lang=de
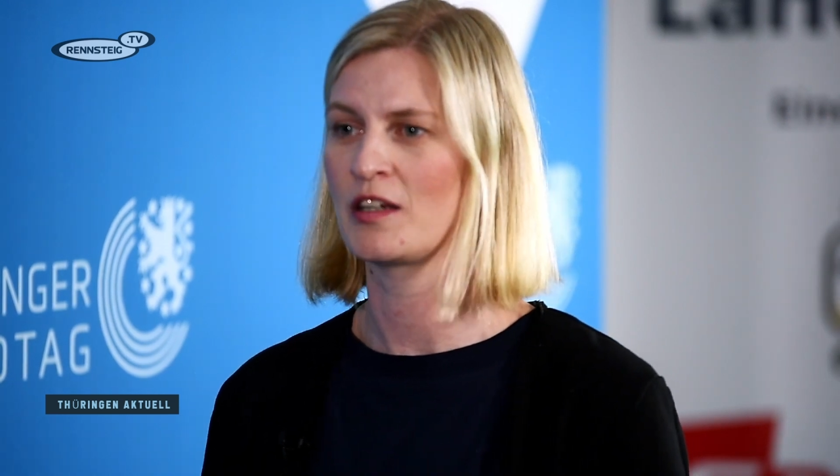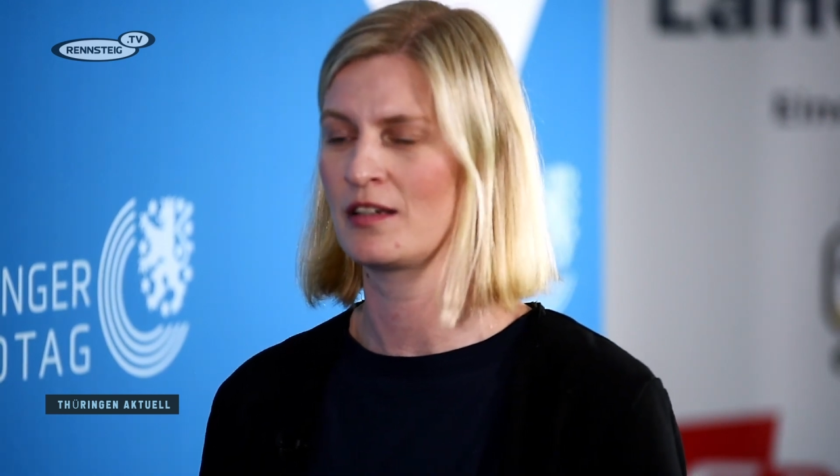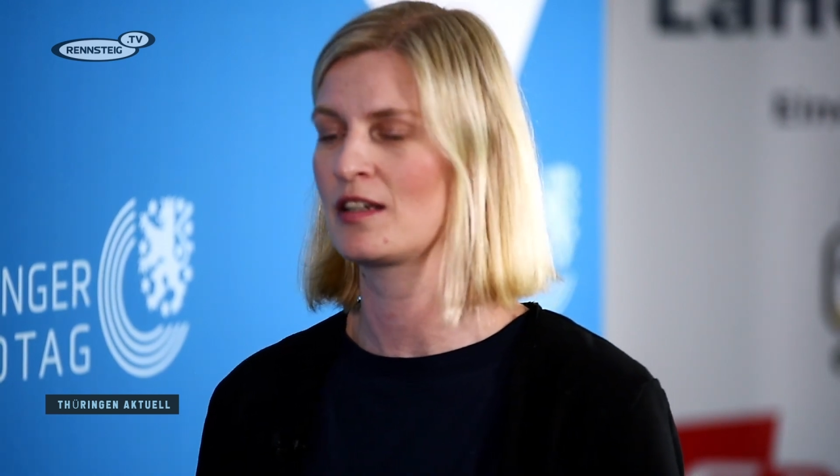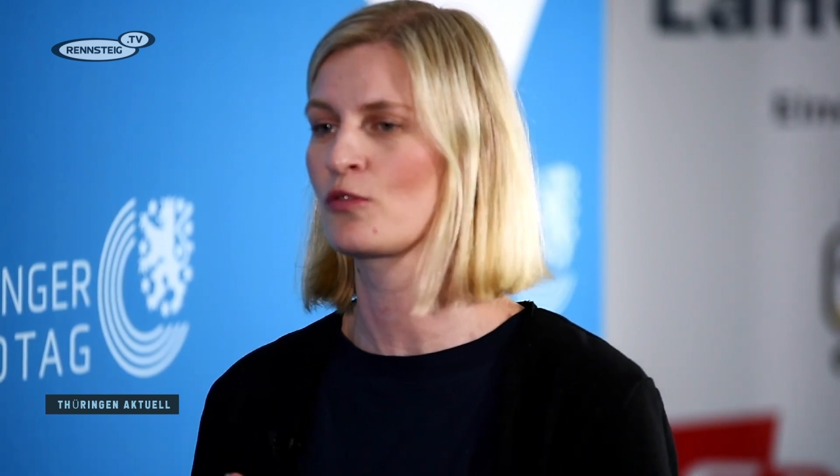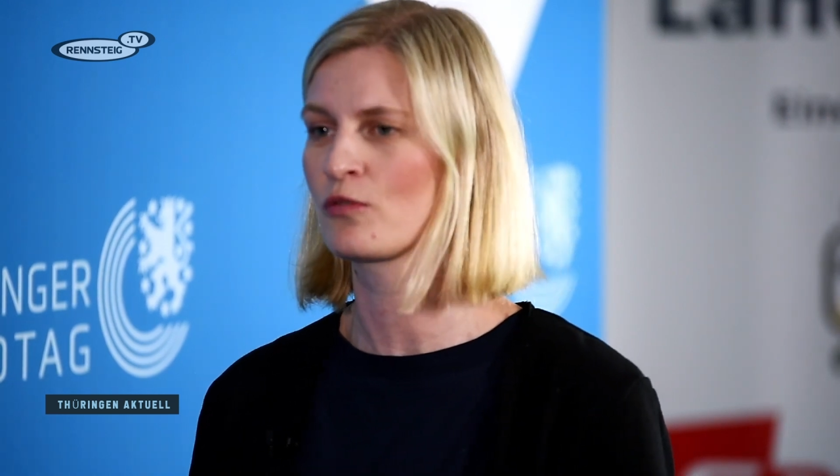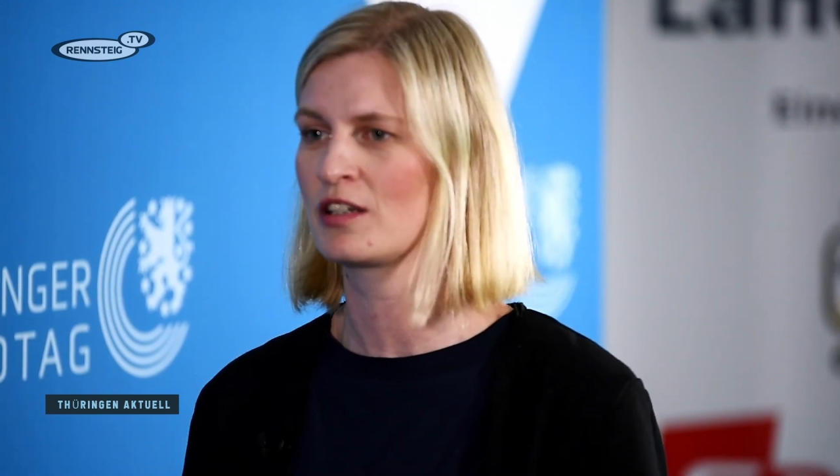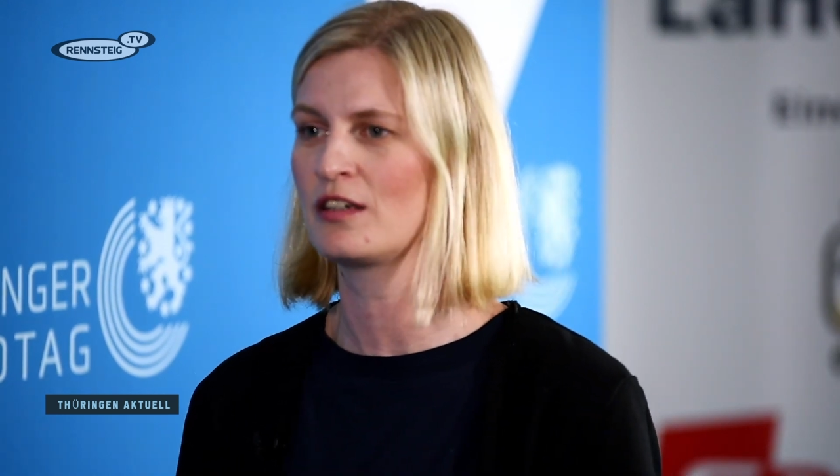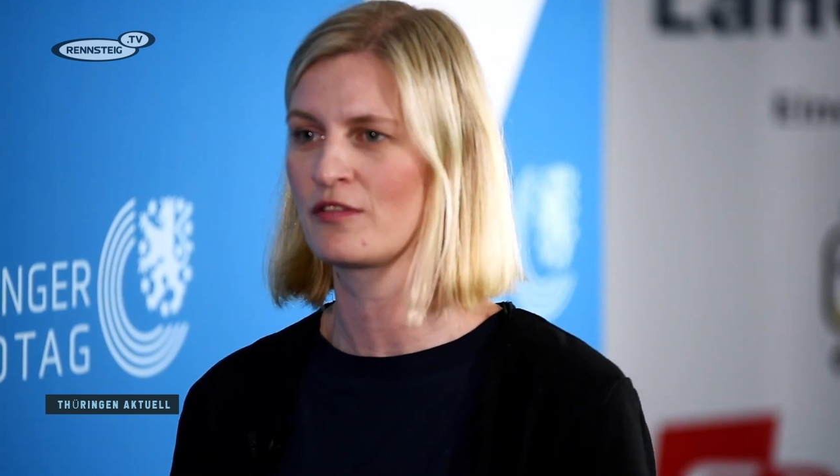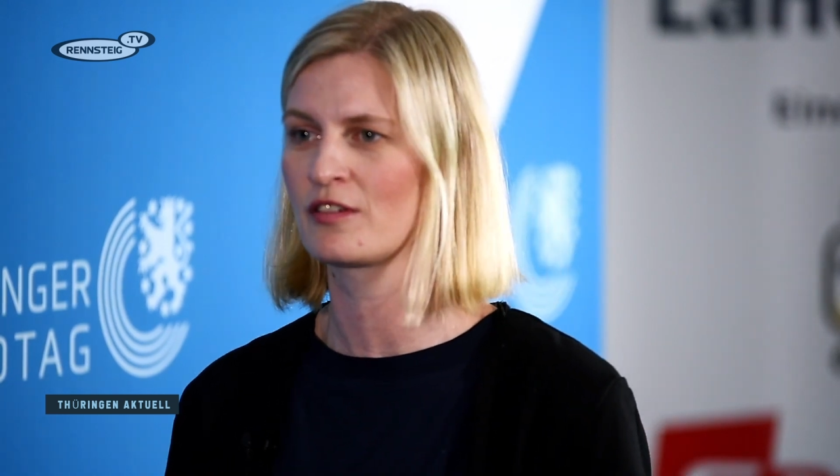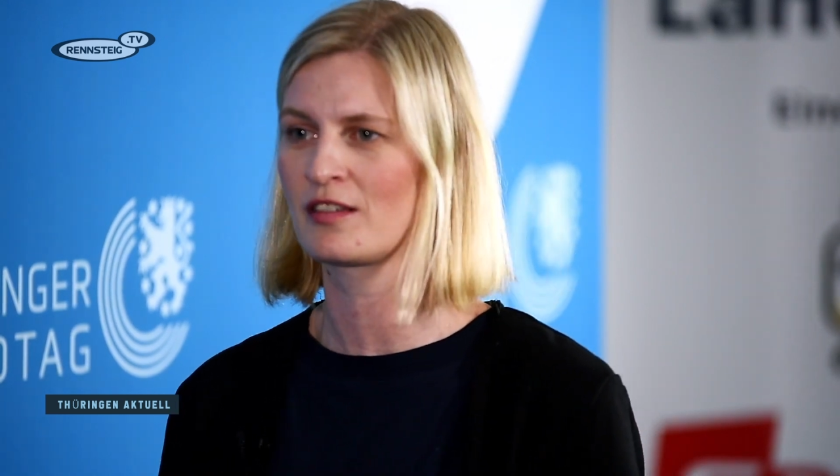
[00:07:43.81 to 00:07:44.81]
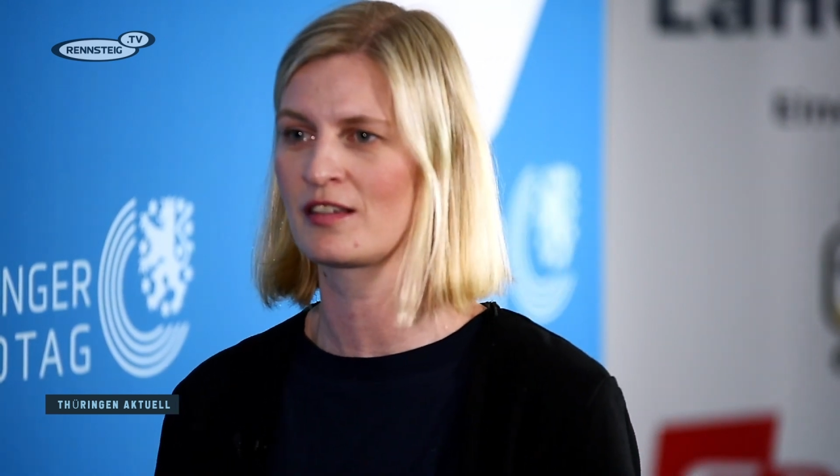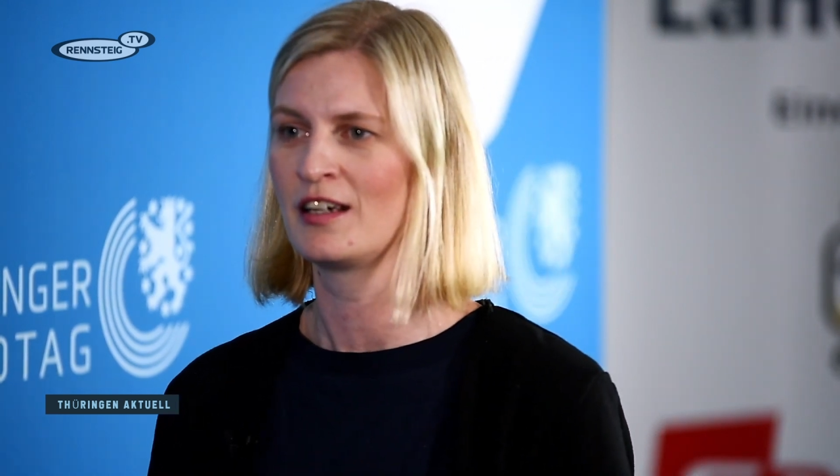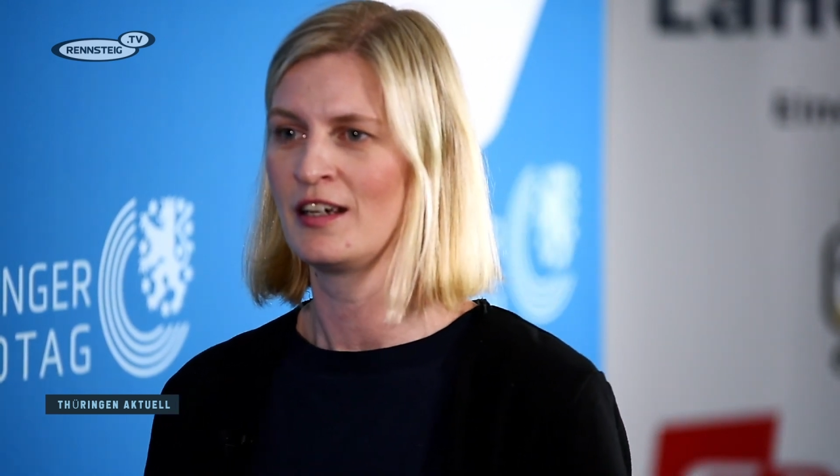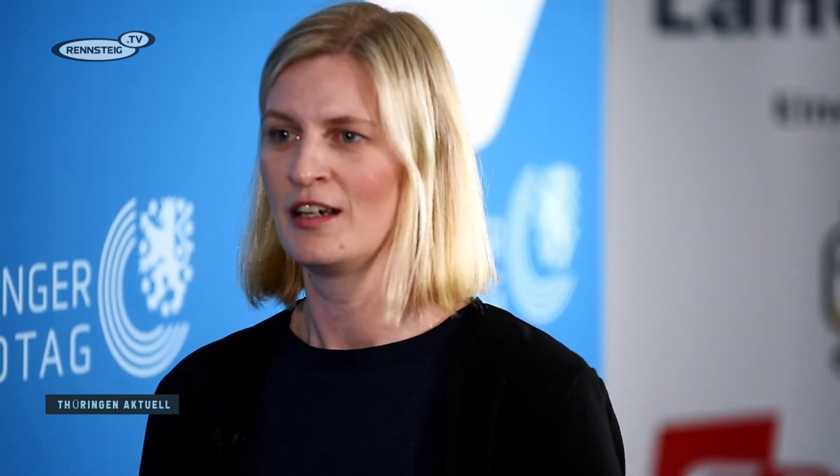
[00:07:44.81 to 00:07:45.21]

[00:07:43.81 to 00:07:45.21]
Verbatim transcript: destruktives